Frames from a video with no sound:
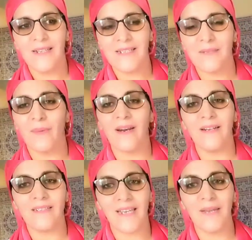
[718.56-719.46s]
يصبر
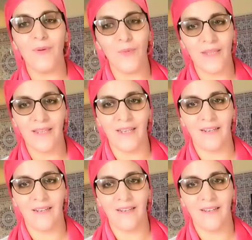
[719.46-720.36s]
لتقيب
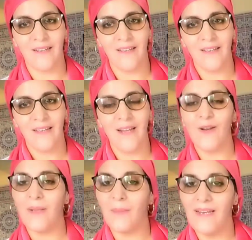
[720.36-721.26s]
الودنين
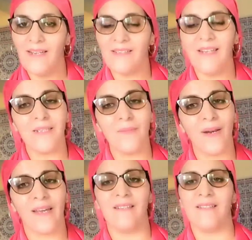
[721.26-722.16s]
اللي بغى العسل
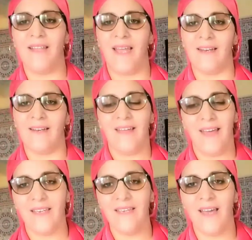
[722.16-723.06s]
يصبر القرص النحل
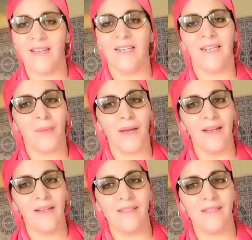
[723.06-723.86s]
اه هي هذه اللي بغى